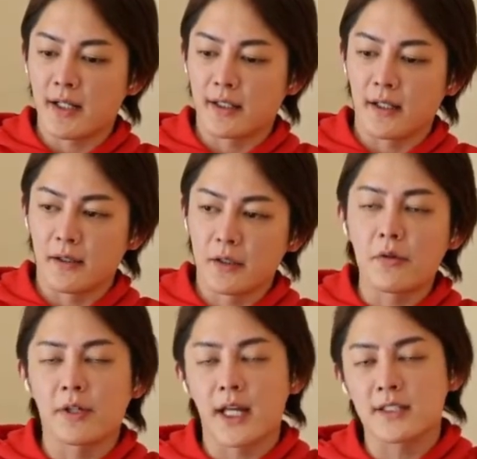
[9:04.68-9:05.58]
円で、
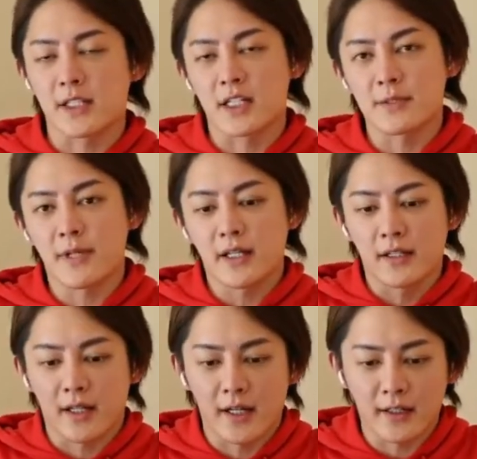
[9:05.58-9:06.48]
今日現在1万
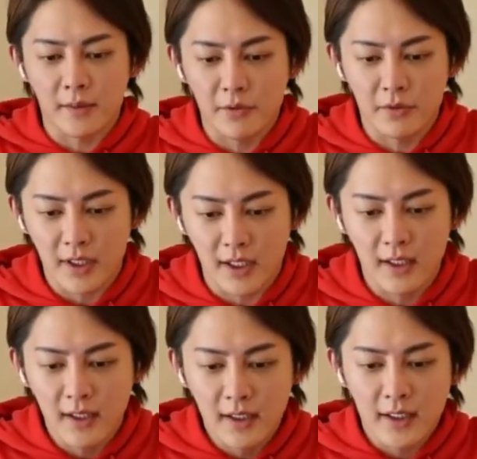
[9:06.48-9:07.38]
円で買えたもの
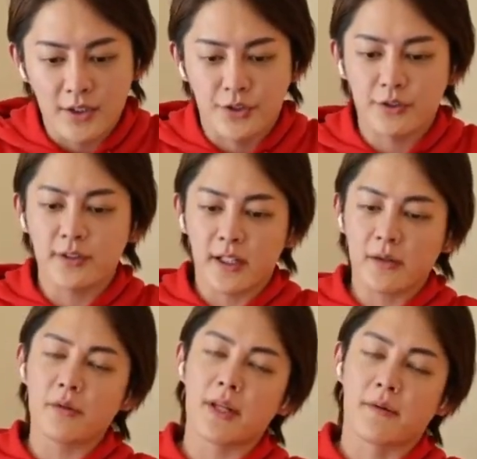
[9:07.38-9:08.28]
が、10
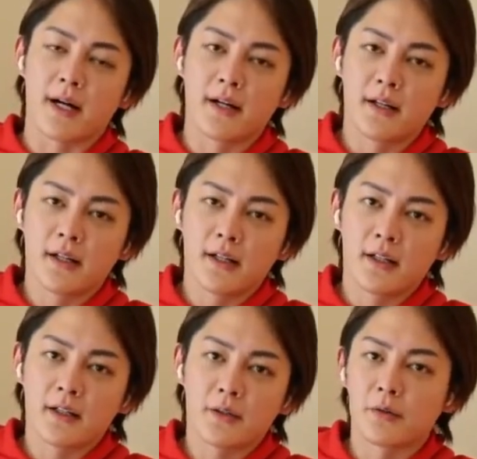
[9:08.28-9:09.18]
年後では、
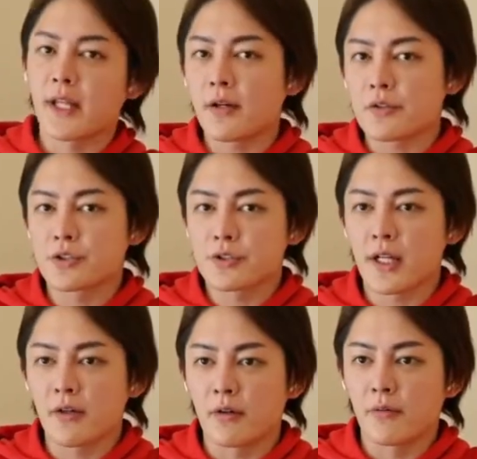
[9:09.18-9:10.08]
5年後、10
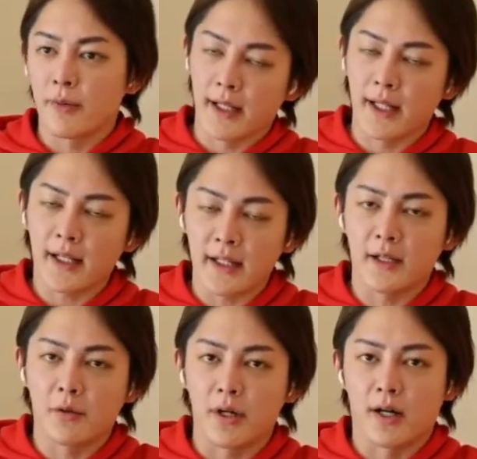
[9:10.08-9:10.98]
年後、まあ何
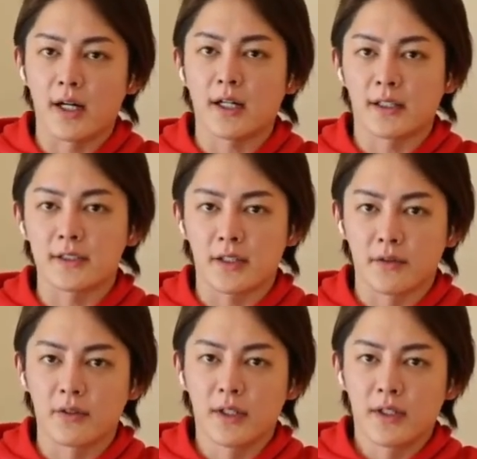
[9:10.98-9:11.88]
年後かわかんないんですけ
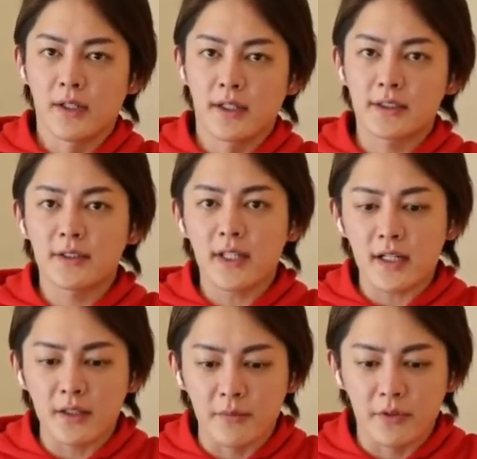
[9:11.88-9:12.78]
ど、少な
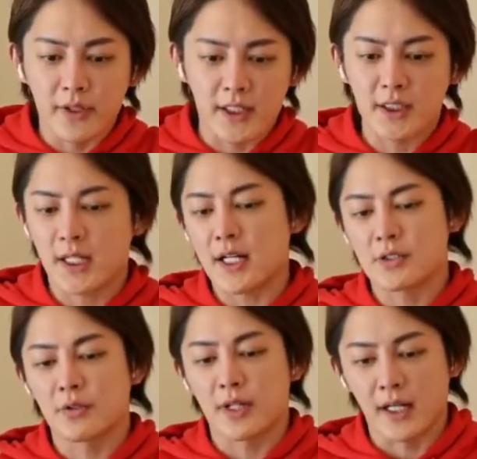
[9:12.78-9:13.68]
くとも近い
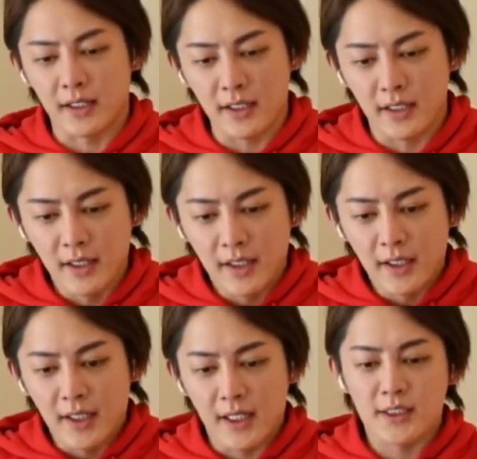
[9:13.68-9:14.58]
将来に
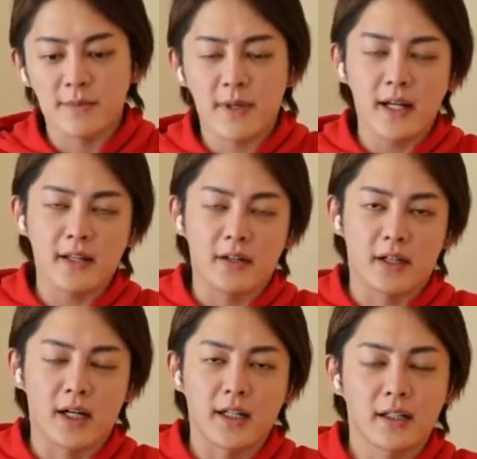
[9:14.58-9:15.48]
1万円では
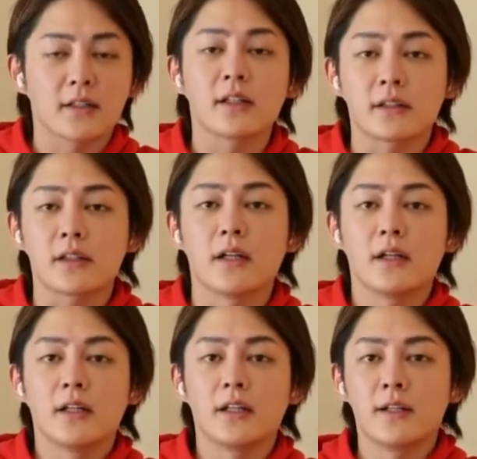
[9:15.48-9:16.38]
買えなくなって、
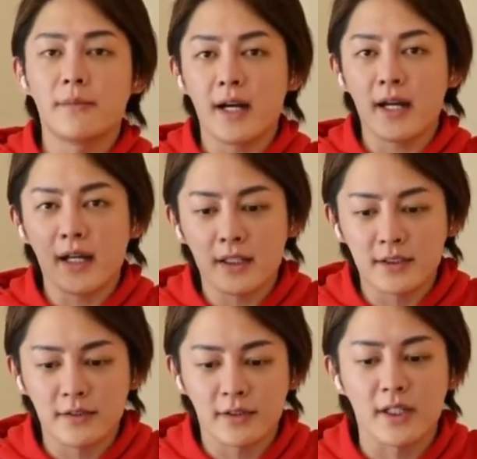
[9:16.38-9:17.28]
2万円
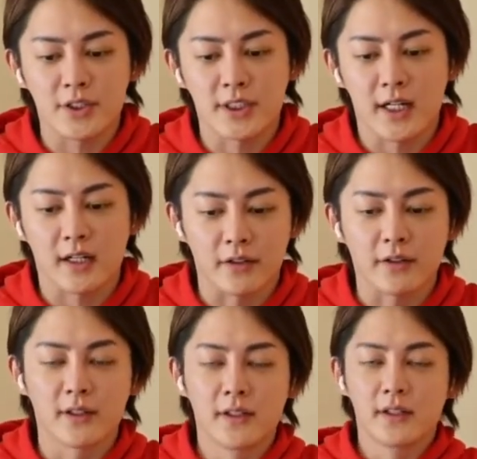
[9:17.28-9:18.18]
必要になる時代が来
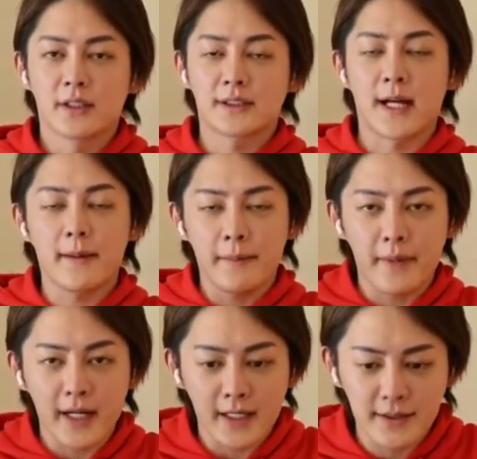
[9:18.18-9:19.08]
る。3
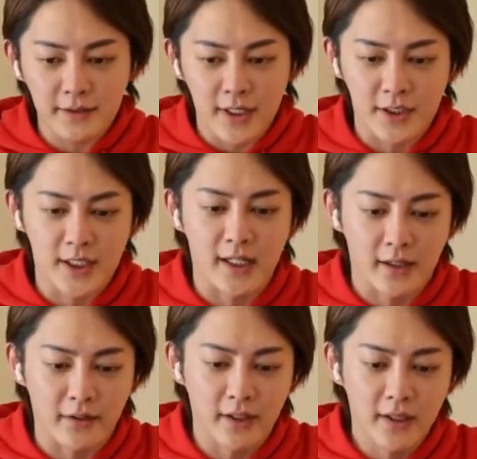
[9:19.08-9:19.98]
万円必要になる時代が
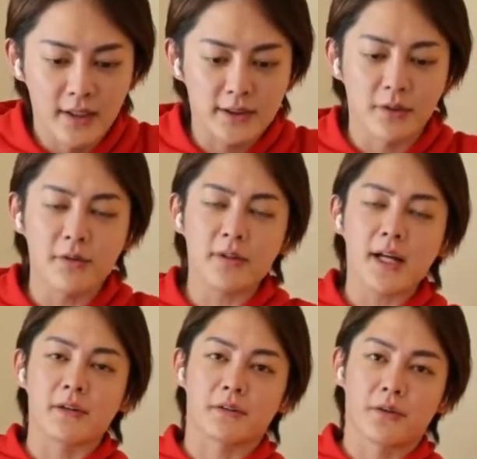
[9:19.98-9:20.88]
来る。そう
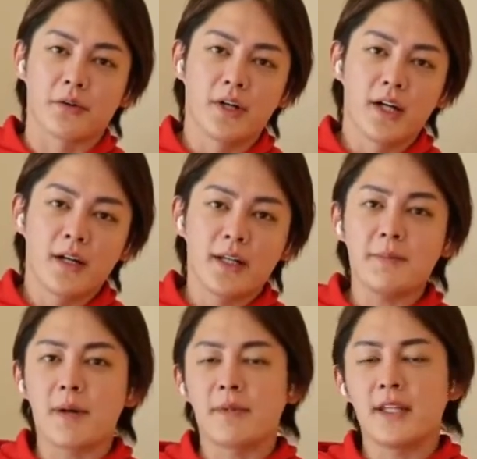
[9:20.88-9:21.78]
なると、
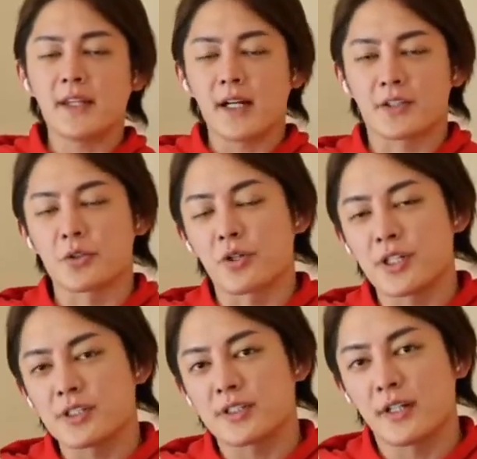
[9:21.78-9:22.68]
今みんなが貯
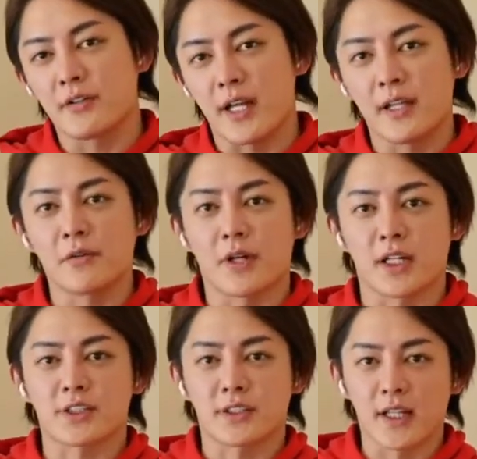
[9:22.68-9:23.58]
金してる円の価
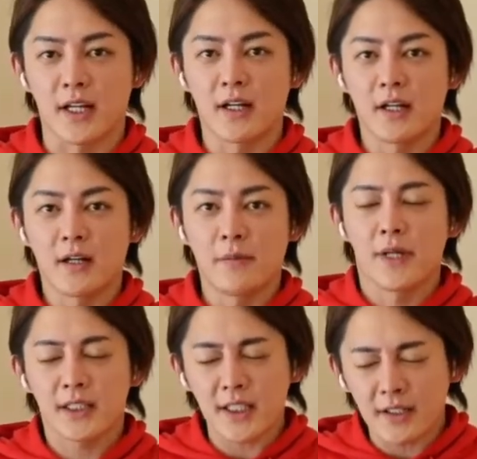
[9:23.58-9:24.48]
値って、
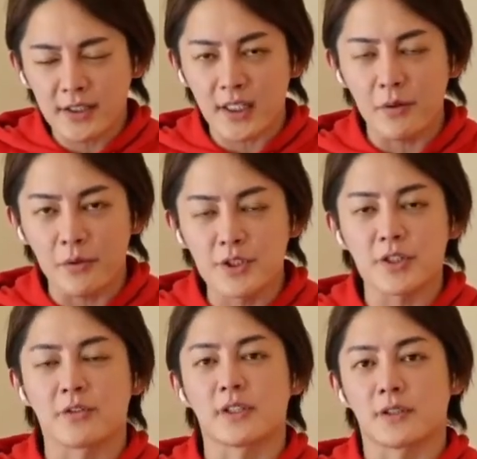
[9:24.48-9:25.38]
めちゃくちゃ落
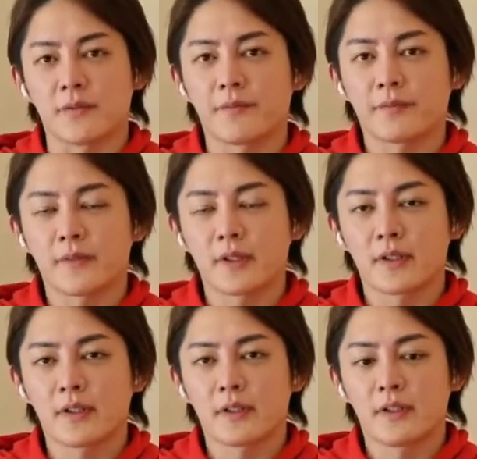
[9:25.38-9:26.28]
ちるんですよ。
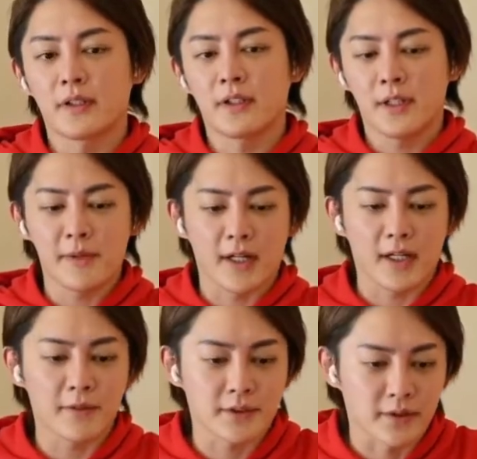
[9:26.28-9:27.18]
意味わ
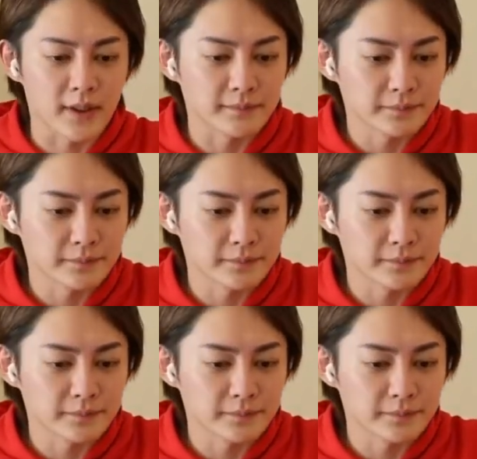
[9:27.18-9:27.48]
かりますこれ。